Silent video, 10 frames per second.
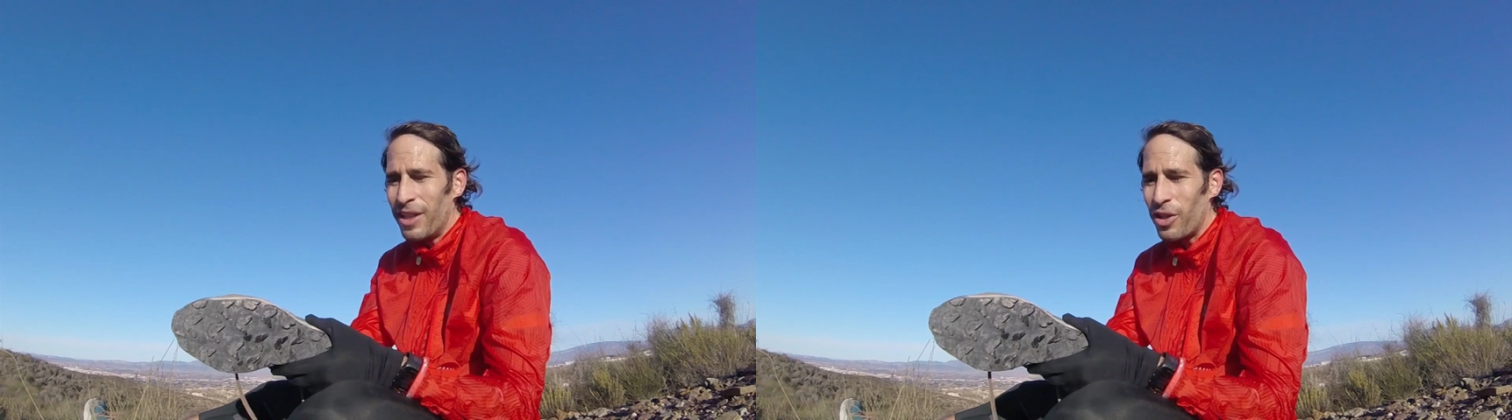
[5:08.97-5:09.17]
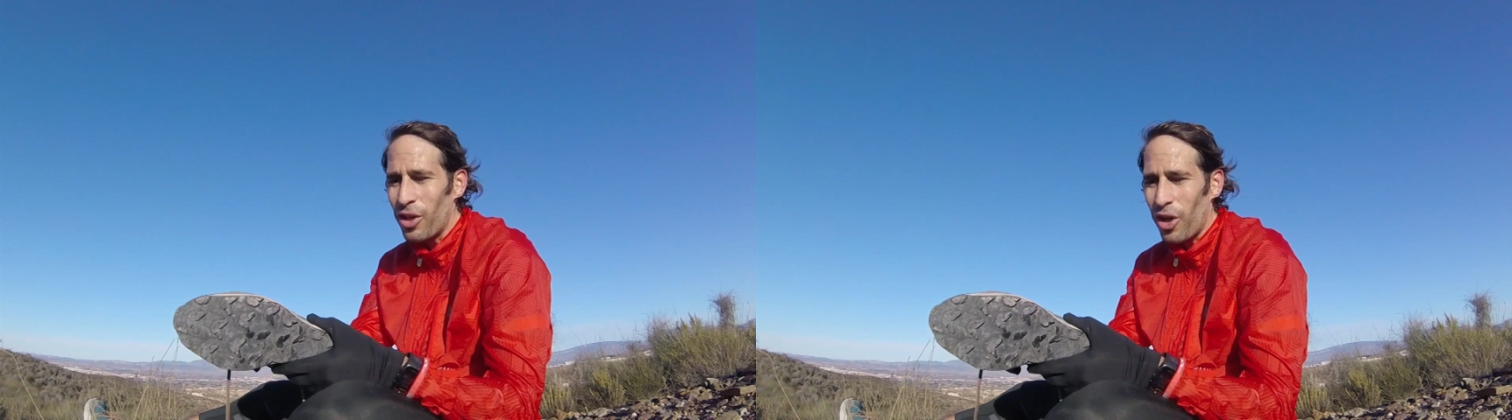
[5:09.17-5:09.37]

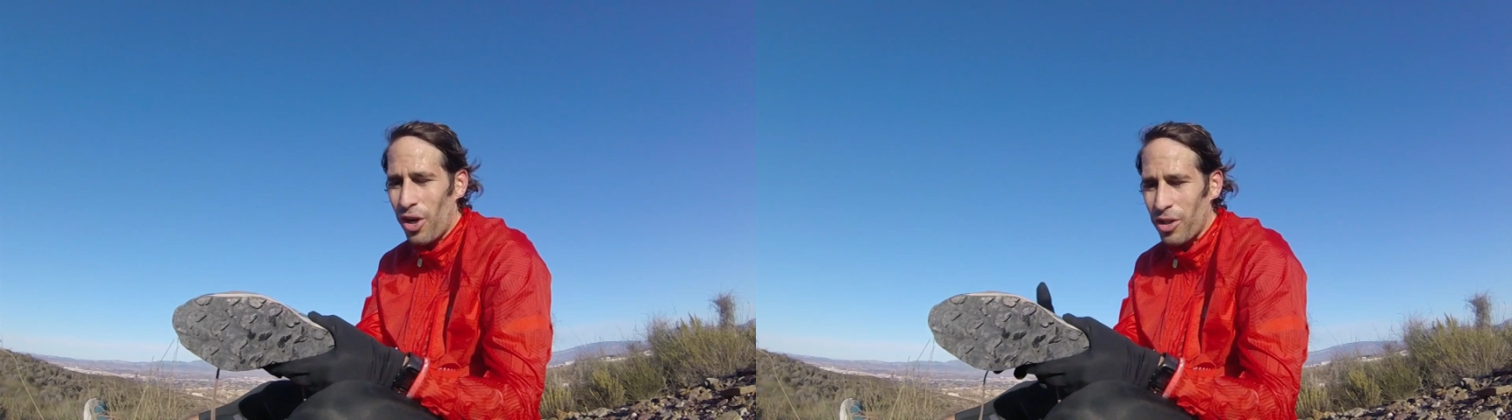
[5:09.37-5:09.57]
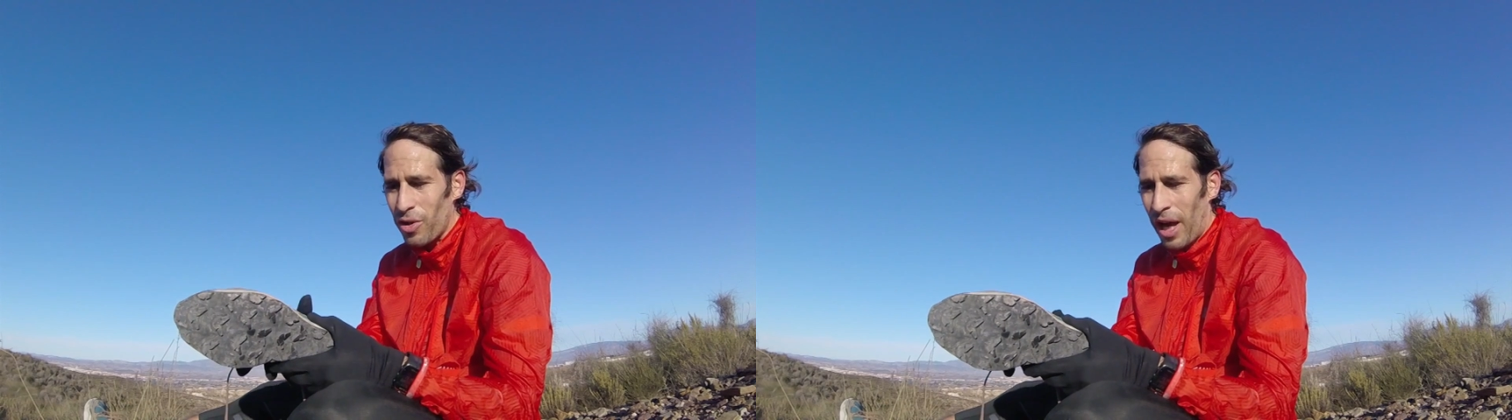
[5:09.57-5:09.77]
yo creo que
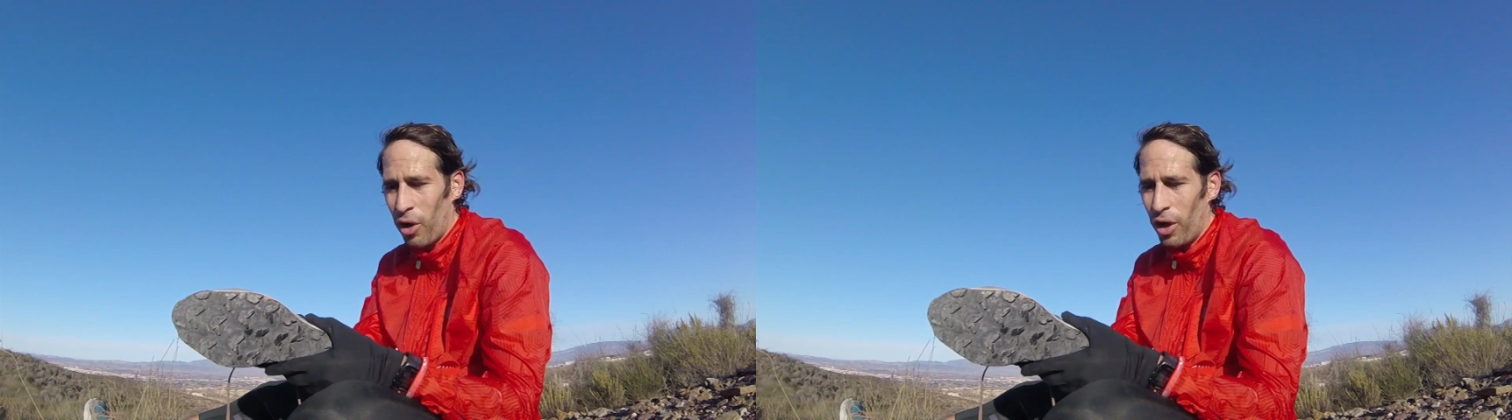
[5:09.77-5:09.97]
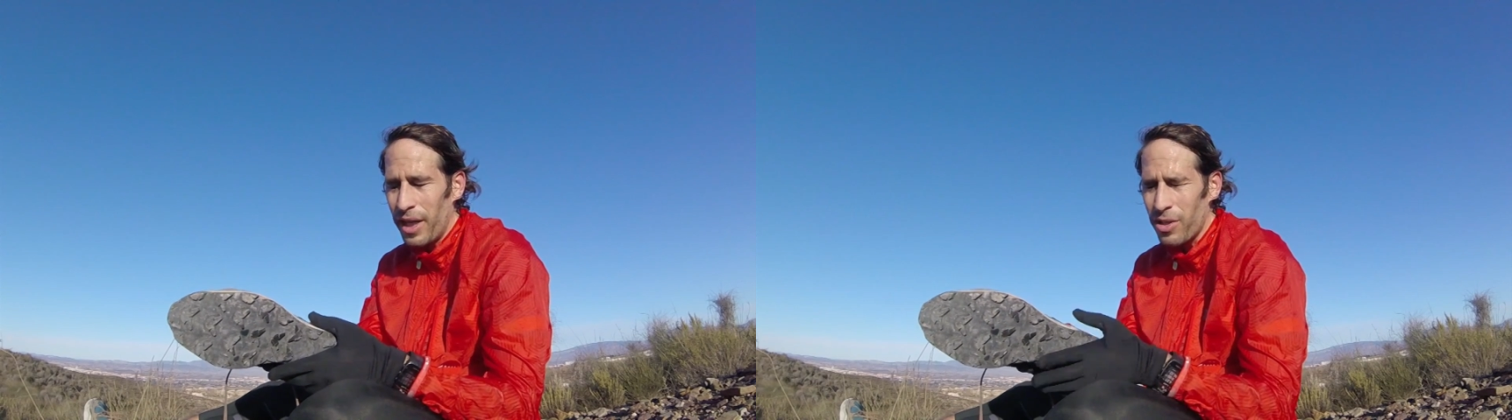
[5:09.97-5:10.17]
el
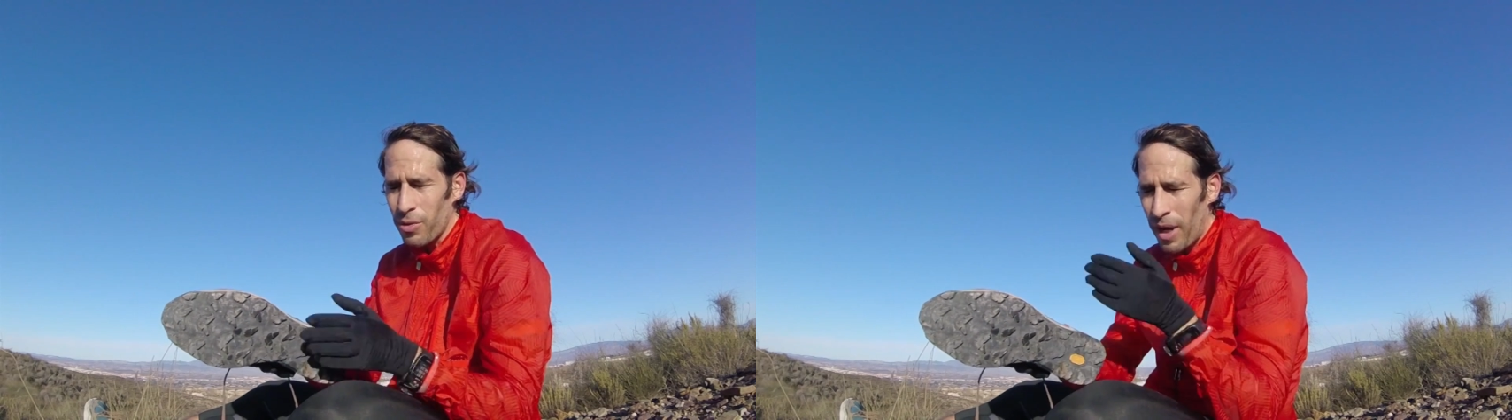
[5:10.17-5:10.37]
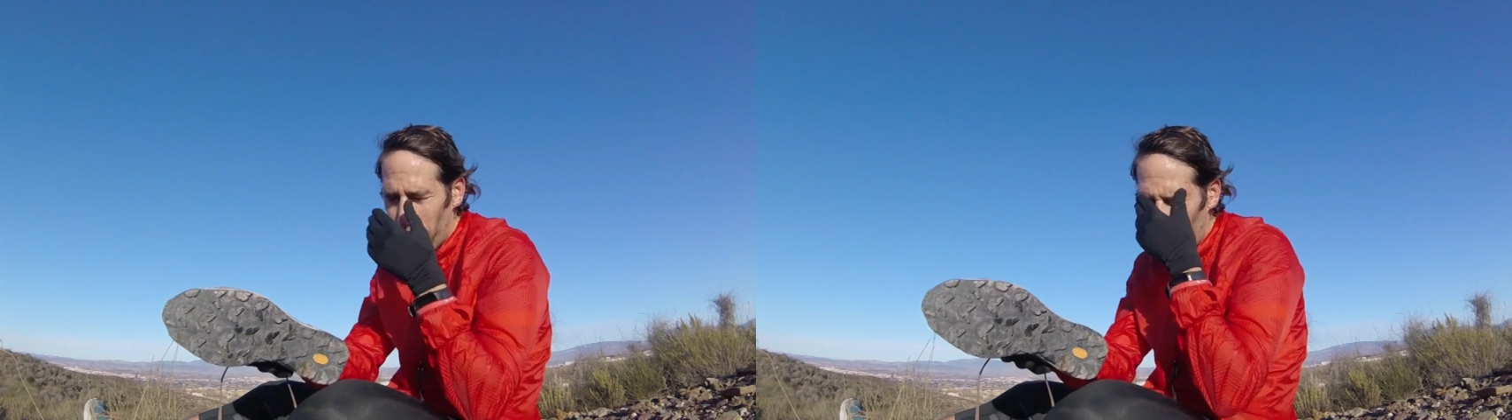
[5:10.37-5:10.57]
resolado
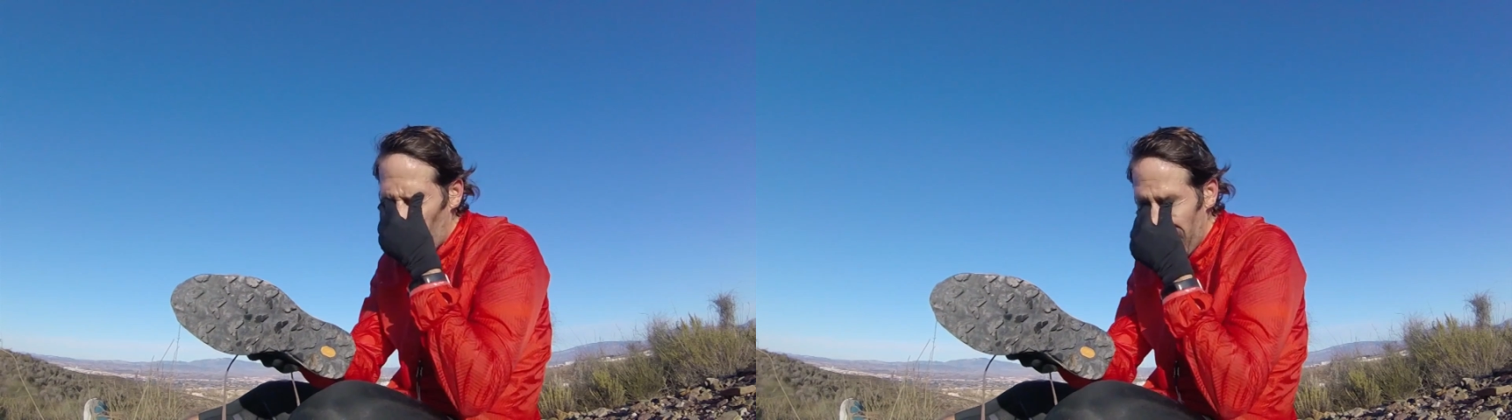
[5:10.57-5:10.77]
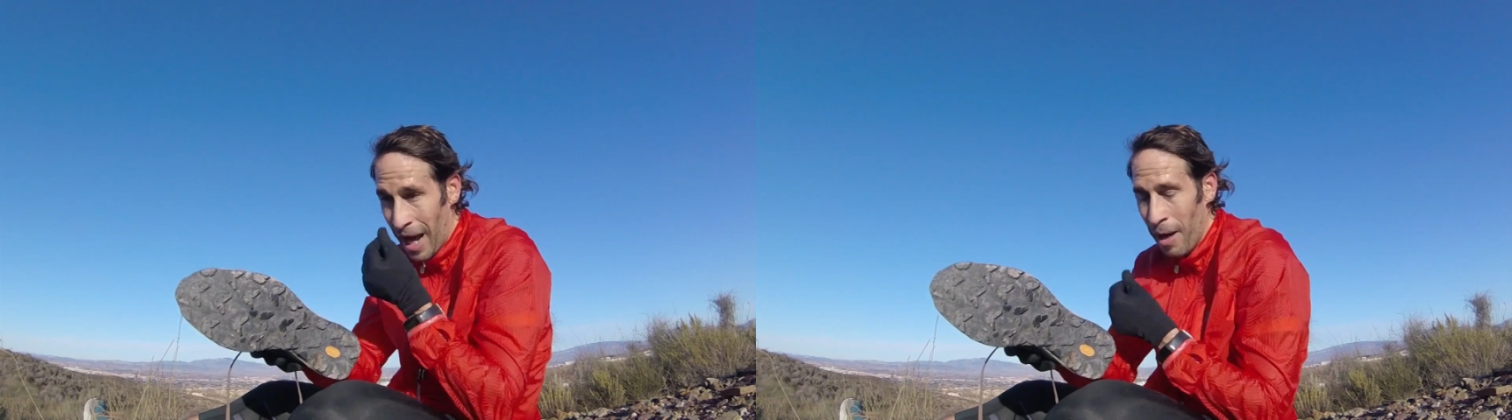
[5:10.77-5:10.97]
es una
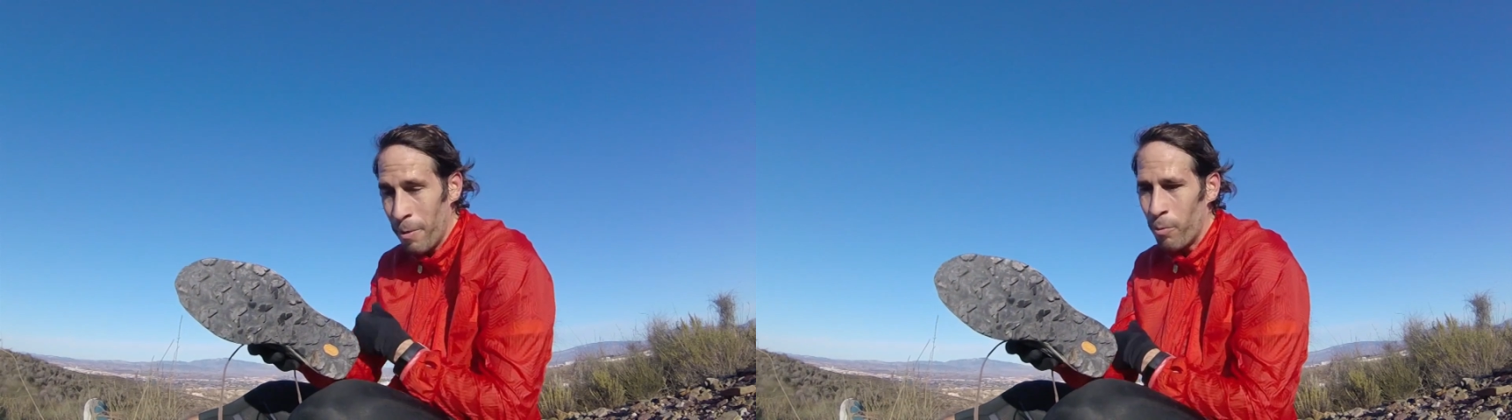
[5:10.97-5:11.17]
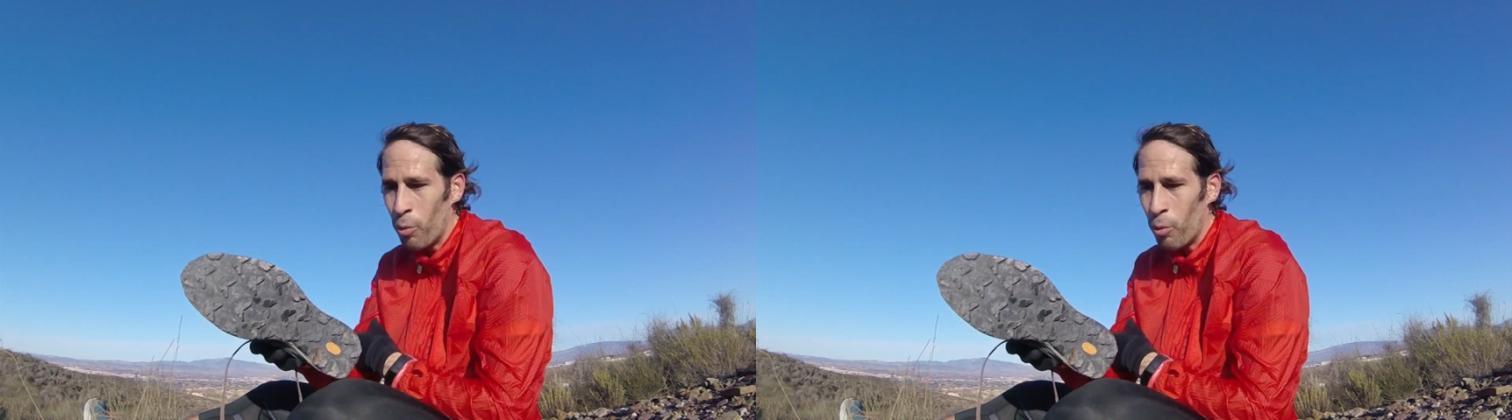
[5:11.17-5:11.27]
buena,